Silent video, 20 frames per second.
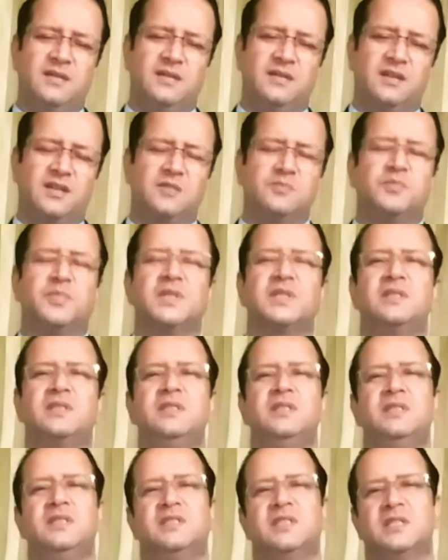लेकिन
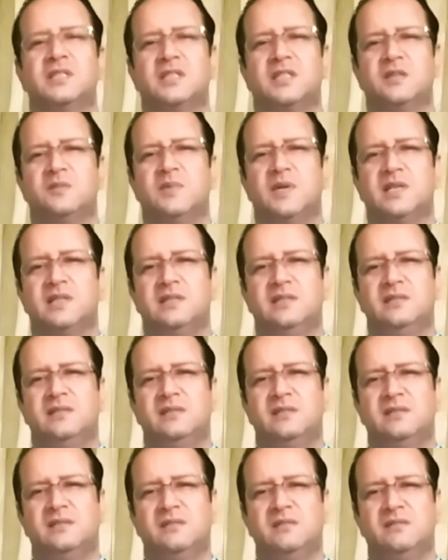पत्नी के जाने के बाद
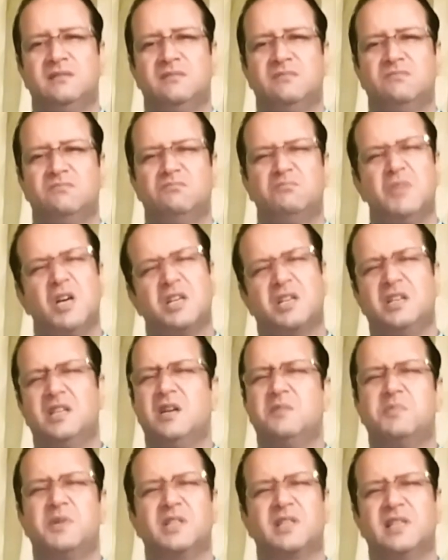मैं
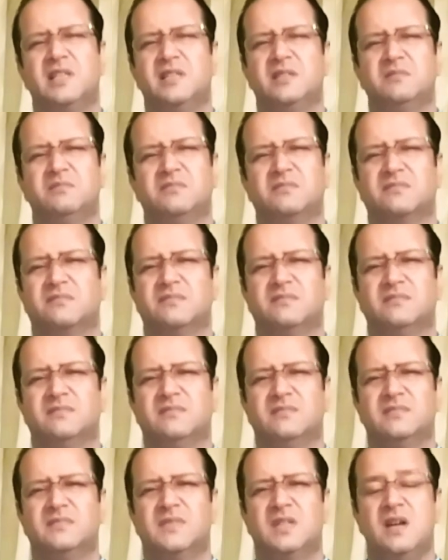अकेला पड़
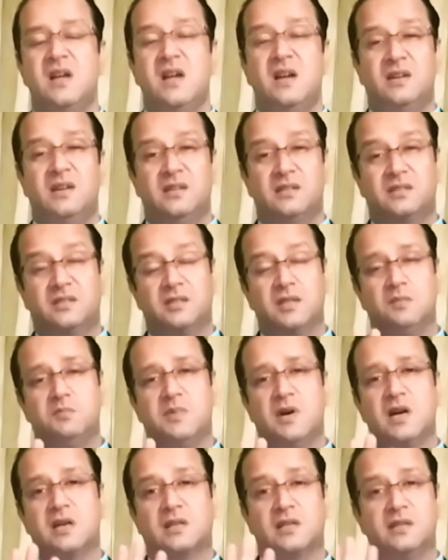गया सब
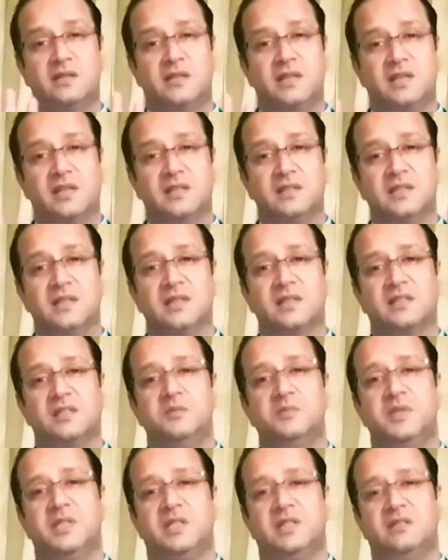अकल ठिकाने आ गई
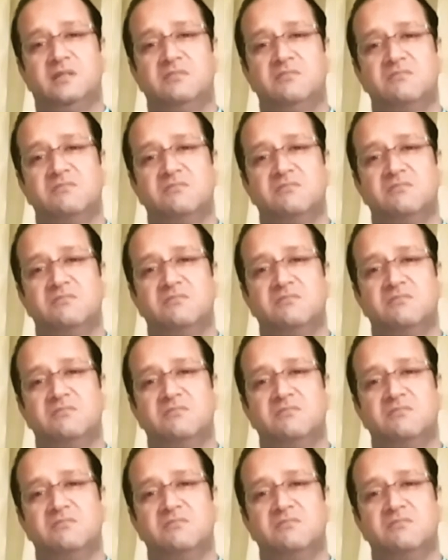मेरी